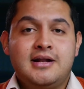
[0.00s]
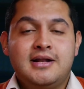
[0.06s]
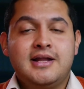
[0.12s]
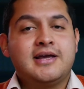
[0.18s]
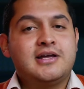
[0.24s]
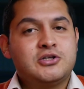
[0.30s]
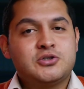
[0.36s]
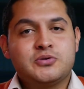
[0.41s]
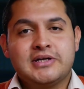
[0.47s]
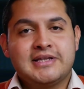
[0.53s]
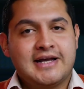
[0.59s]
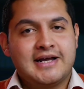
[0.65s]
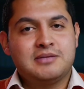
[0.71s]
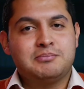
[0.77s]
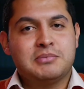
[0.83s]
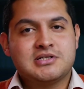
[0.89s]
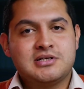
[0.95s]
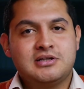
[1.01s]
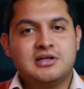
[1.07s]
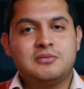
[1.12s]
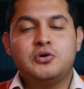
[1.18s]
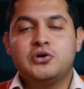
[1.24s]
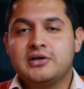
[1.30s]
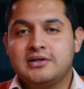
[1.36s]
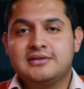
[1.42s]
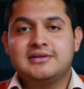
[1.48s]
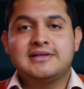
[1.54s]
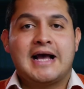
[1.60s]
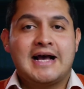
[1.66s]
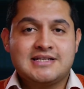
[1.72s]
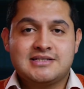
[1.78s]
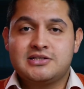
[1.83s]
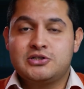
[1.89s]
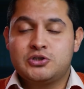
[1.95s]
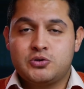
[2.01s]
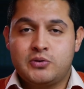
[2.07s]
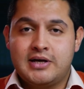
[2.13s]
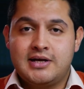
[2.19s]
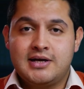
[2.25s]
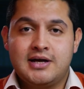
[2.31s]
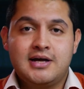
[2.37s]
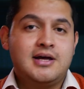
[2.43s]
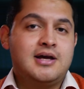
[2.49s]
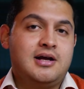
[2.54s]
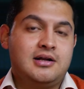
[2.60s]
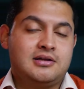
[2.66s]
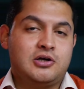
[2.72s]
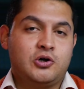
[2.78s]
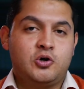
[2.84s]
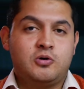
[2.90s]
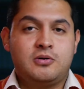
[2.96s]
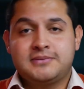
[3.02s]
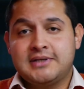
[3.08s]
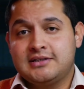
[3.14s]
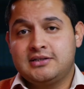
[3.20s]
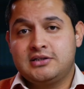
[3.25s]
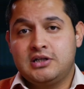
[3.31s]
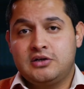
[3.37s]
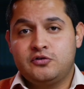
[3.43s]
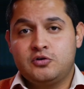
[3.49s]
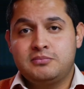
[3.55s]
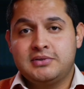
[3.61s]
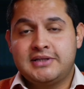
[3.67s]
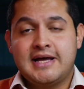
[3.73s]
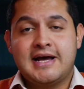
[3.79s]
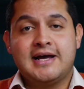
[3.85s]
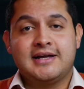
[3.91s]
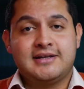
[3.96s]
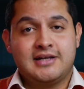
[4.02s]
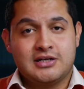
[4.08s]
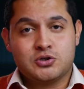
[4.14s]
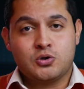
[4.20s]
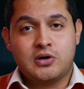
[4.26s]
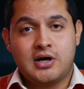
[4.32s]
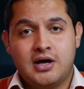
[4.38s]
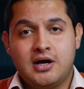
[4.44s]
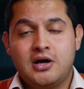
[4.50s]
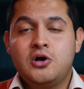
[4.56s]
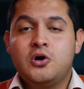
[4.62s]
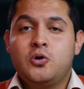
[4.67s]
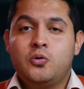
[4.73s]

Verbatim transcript: لكن شويه حاجات بسيطه ممكن تحسن شويه التجربه بتاعه التليفون بتاعك كسرعه